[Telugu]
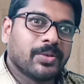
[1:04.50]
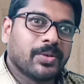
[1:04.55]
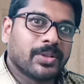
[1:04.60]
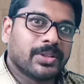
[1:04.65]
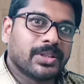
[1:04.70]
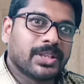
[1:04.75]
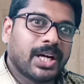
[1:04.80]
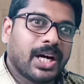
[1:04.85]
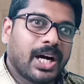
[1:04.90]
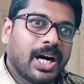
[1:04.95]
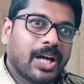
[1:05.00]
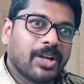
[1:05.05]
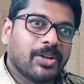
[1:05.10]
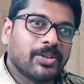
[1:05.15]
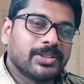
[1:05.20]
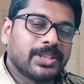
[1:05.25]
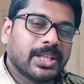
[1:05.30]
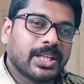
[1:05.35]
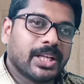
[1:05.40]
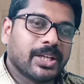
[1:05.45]
కొత్త
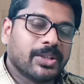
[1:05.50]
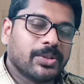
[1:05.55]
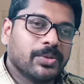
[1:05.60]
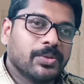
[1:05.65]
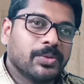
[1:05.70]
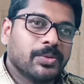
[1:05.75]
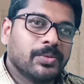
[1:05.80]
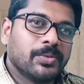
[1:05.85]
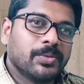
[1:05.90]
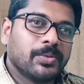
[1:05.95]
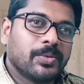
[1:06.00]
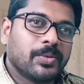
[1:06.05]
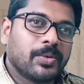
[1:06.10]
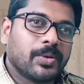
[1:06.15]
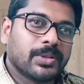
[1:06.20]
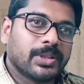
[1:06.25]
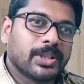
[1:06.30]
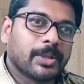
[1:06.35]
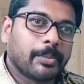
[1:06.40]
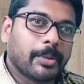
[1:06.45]
ఆలోచనలకు
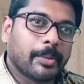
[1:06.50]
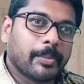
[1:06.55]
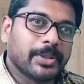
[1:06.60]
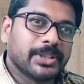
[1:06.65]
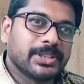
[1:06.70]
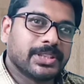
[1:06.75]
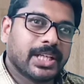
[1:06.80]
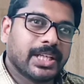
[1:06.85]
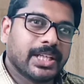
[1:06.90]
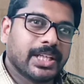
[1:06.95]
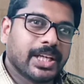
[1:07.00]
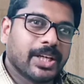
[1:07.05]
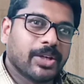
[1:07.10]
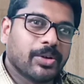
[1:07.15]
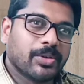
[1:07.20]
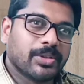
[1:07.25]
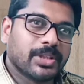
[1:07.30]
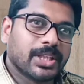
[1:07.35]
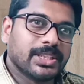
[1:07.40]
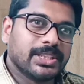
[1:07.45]
కొత్త ప్రపంచానికి
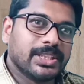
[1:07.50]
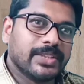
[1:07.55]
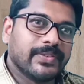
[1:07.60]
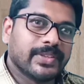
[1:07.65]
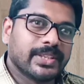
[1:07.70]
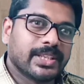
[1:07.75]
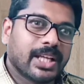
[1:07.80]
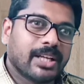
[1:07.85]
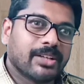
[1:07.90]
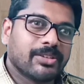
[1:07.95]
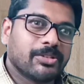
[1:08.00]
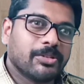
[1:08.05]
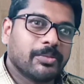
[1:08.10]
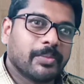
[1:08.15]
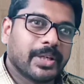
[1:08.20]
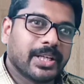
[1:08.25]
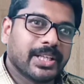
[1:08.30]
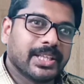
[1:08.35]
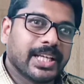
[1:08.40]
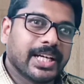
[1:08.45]
కొత్త జీవితాలకు
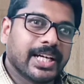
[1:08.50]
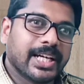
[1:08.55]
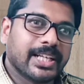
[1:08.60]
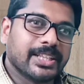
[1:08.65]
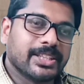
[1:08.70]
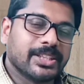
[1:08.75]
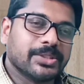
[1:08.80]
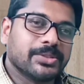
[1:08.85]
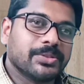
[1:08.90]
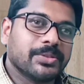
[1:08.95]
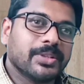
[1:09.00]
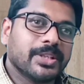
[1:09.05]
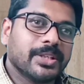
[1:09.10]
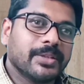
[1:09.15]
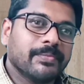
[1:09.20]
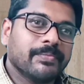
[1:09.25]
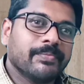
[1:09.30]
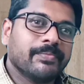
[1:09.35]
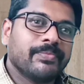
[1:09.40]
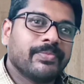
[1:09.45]
మన దగ్గర చేస్తుంది
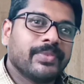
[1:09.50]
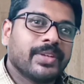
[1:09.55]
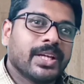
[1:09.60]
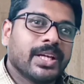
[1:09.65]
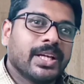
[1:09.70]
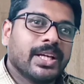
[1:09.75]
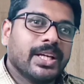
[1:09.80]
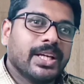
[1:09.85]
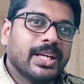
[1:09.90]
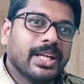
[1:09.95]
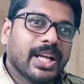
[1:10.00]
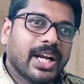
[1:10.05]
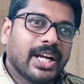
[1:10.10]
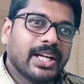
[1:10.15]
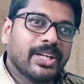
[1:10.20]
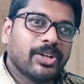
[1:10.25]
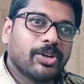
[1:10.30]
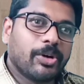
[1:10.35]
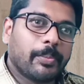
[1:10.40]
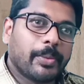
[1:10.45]

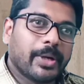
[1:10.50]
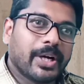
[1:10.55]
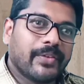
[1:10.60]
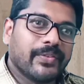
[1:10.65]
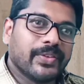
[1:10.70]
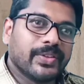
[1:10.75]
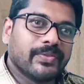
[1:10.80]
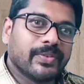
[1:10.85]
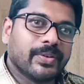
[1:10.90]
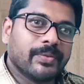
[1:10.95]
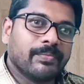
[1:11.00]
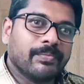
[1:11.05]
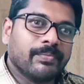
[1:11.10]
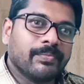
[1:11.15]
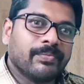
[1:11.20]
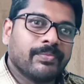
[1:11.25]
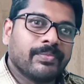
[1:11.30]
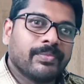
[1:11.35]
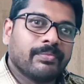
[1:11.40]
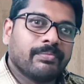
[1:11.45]
ఇలాంటి గొప్ప కవిత్వం
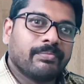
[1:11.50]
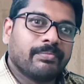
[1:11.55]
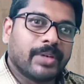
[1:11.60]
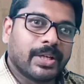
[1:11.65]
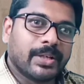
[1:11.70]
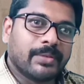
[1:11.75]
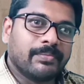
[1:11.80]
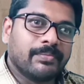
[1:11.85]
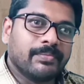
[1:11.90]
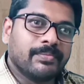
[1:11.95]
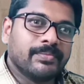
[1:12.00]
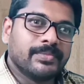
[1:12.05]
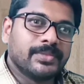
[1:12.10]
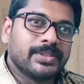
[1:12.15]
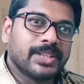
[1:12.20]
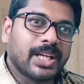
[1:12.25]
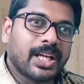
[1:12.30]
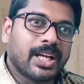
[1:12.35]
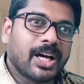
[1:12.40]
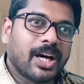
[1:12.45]
మనం
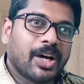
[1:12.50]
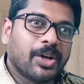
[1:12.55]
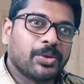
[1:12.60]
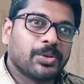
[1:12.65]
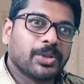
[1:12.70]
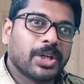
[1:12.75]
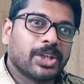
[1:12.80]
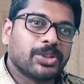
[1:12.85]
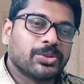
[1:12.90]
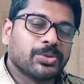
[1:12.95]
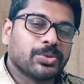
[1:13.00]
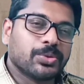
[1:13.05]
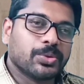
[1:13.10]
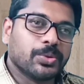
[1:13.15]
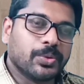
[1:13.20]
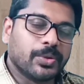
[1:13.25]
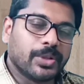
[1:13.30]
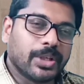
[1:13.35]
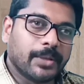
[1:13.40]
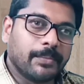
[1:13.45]
చాలా అరుదుగా చూస్తూ
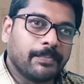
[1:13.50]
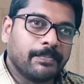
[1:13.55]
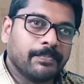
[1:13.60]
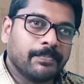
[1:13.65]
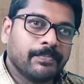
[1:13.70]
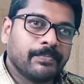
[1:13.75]
ఉంటాం